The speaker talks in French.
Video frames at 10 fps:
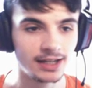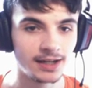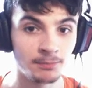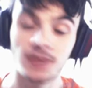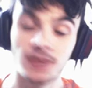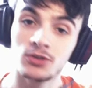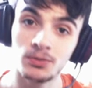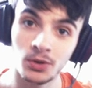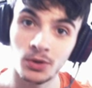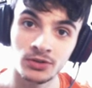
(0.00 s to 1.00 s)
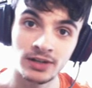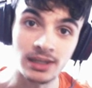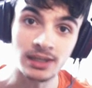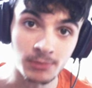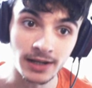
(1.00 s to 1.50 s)
Bienvenue pour ce
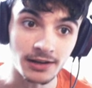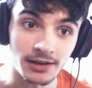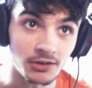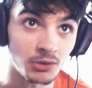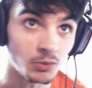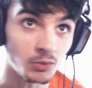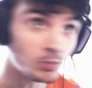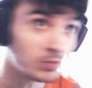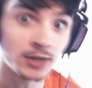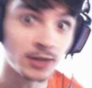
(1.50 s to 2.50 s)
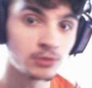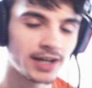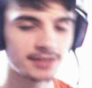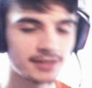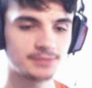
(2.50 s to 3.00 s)
let's play euh,
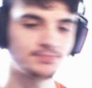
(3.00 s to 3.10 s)
découverte.